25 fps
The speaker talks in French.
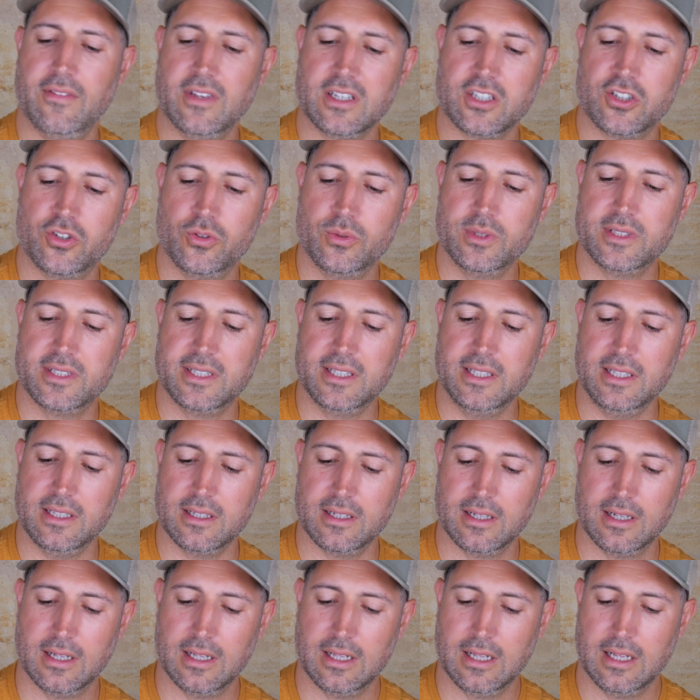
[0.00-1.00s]
Avec celui-ci,
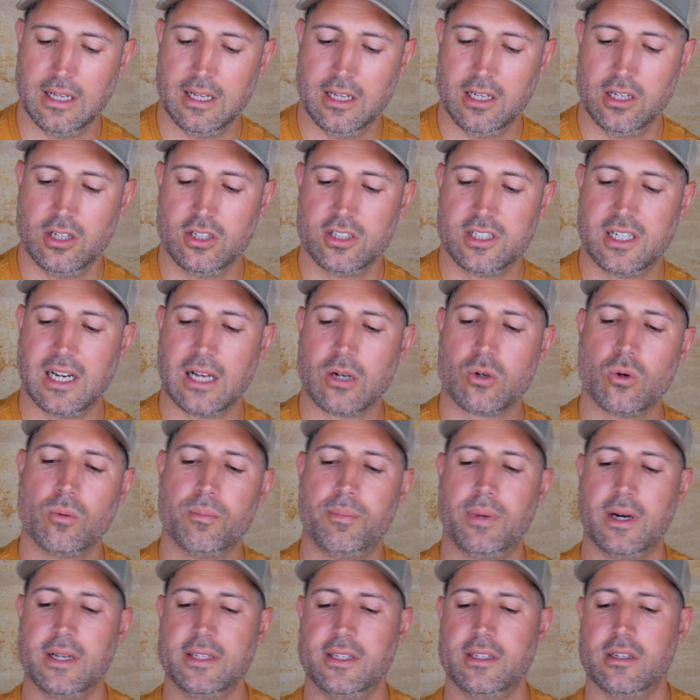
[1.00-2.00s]
je
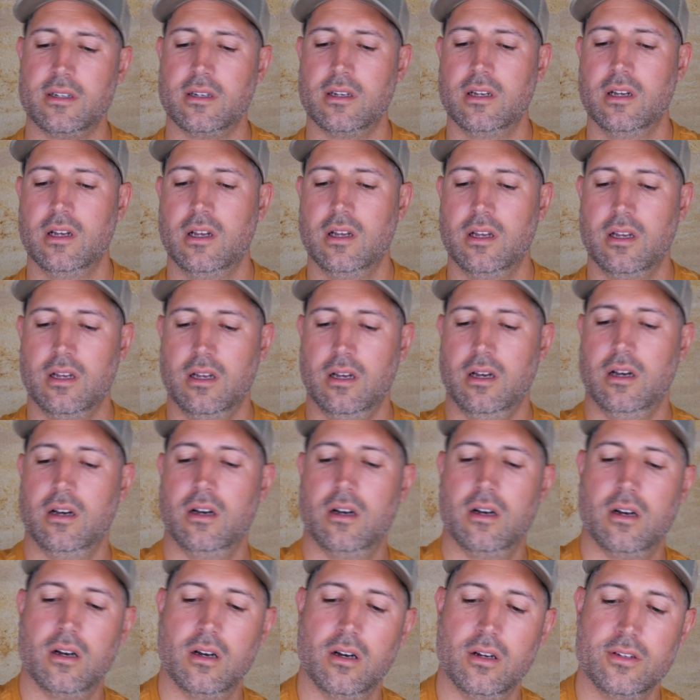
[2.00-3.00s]
l'accompagne
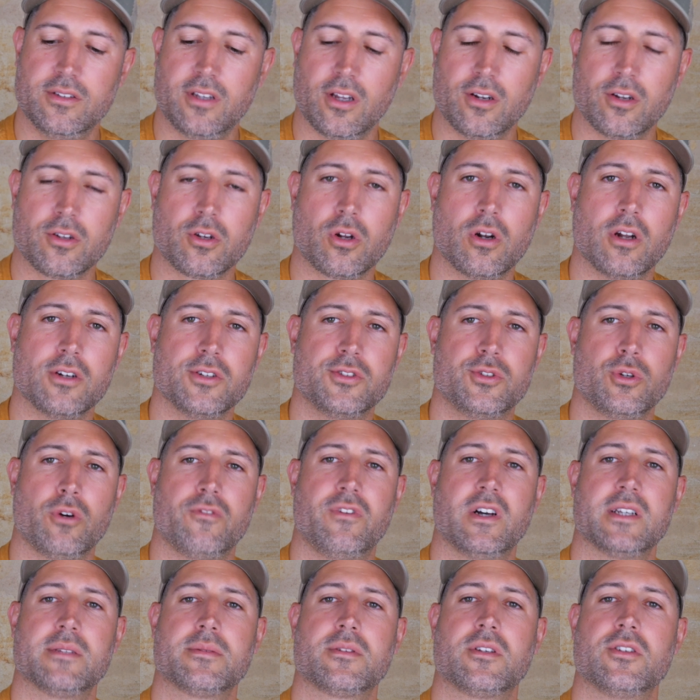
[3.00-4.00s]
euh, d'un autre leur de
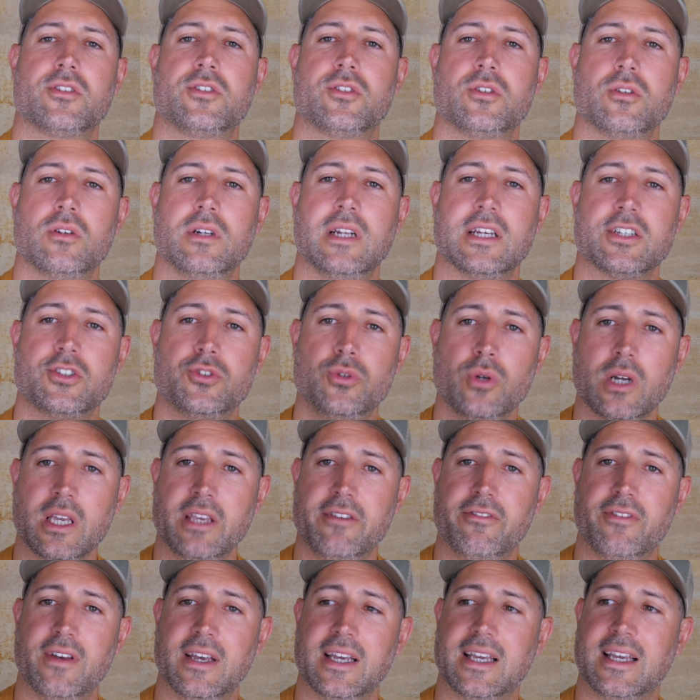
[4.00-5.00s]
surface, que
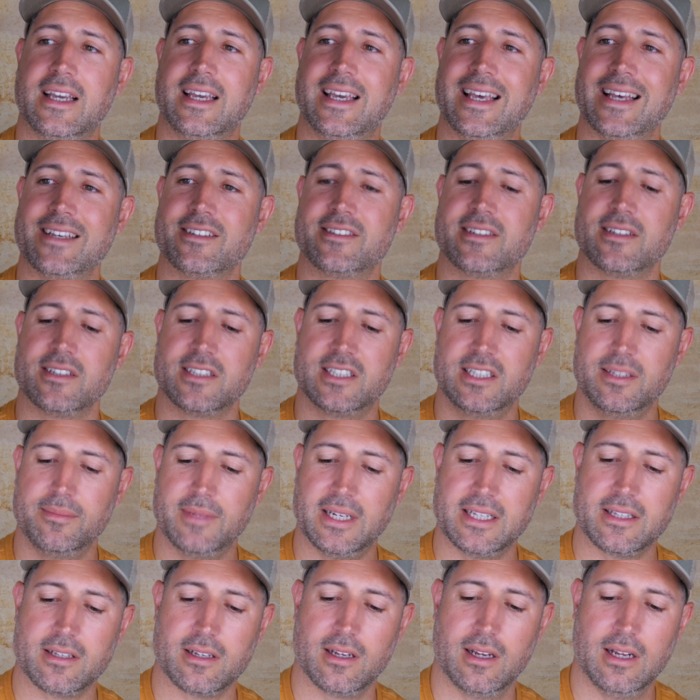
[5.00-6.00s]
l'Asturie fait 15
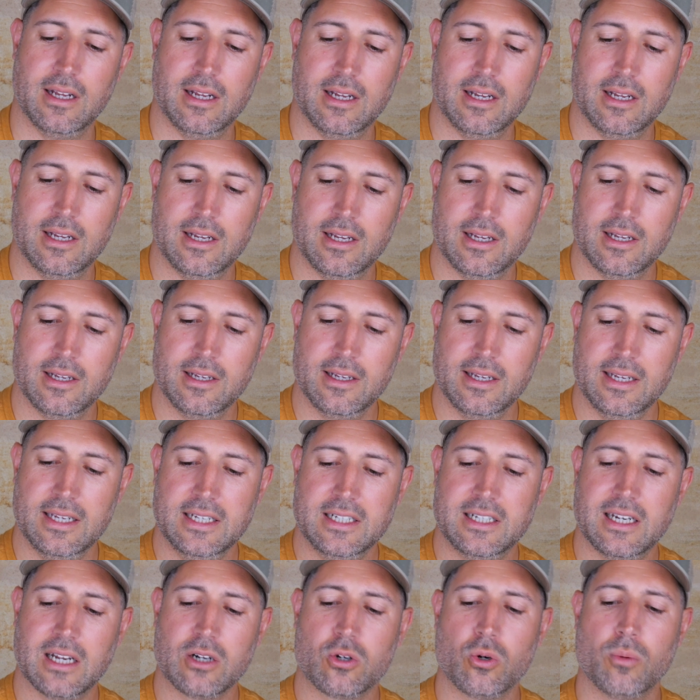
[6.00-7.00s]
cm
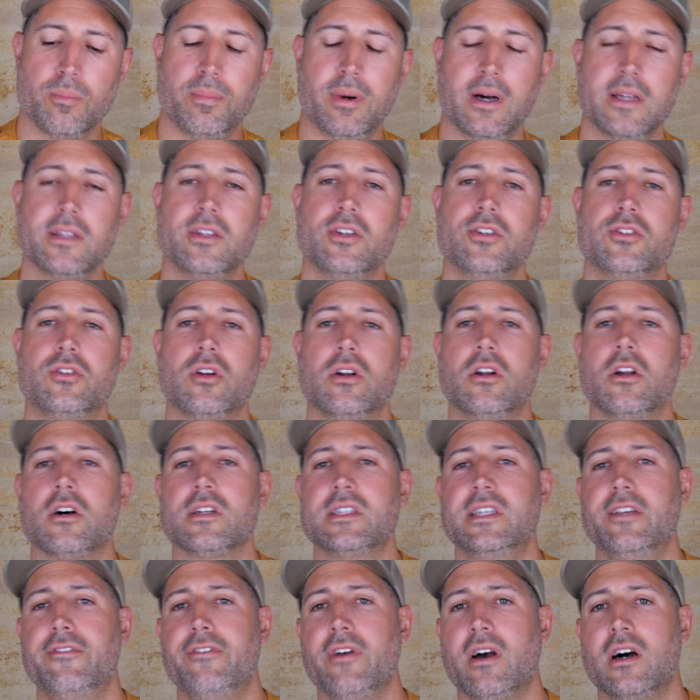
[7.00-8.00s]
et je l'accompagne d'un
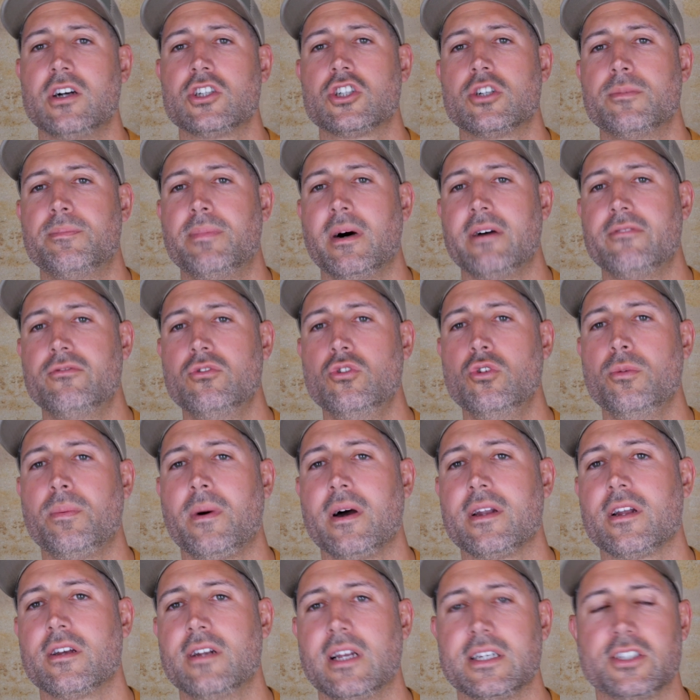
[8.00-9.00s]
leurre différent. Je n'ai pas voulu
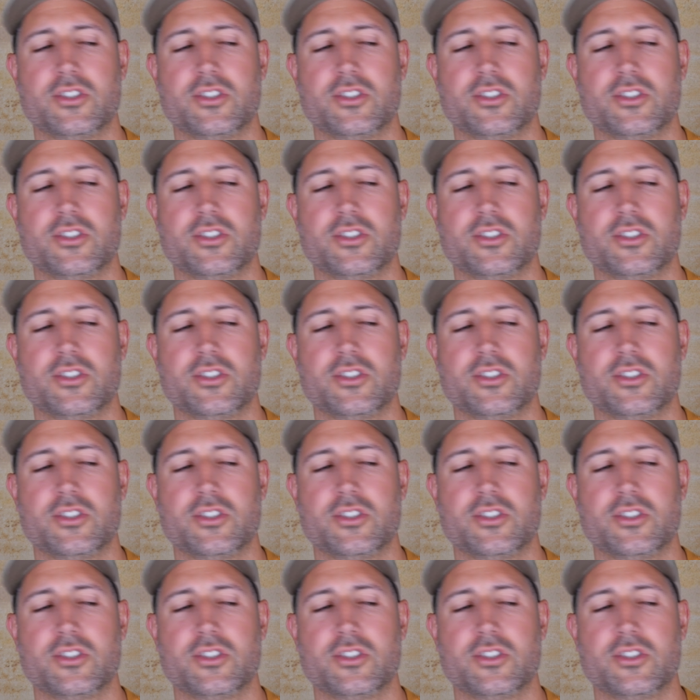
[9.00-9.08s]
prendre un